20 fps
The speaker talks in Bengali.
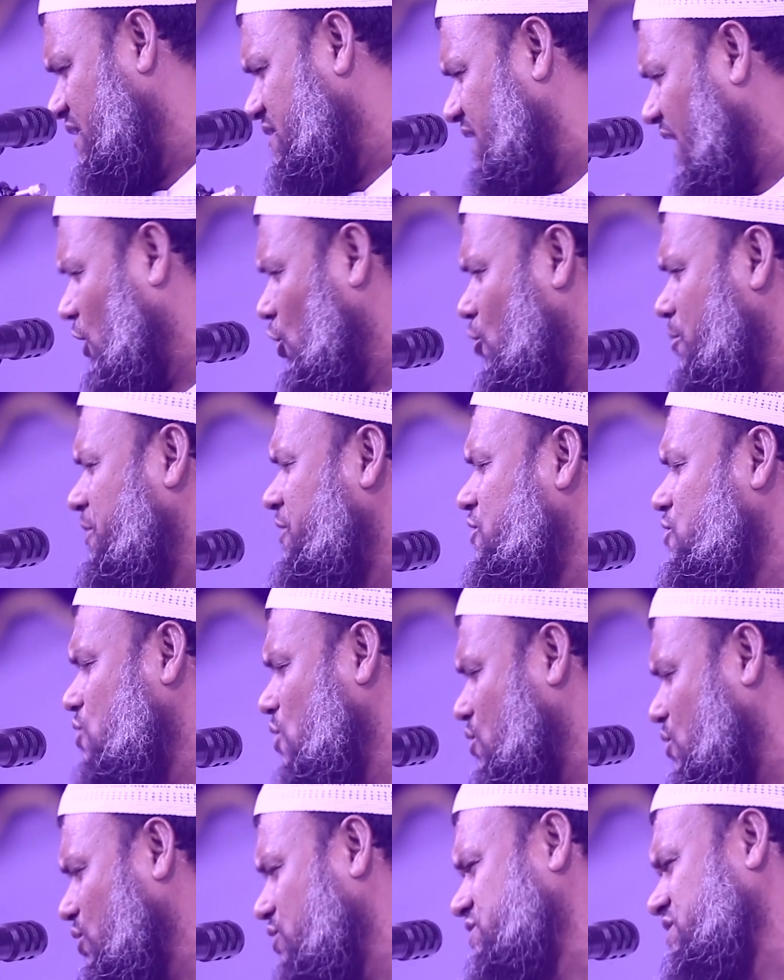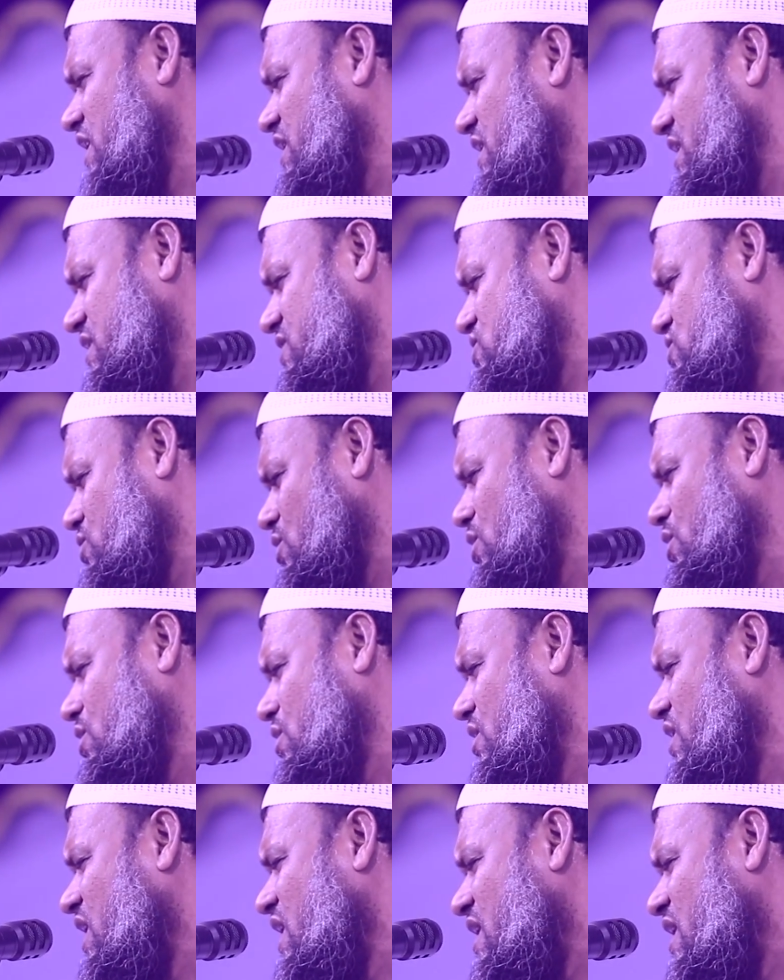তাই অভিযোগ করছে আল্লাহ রসুল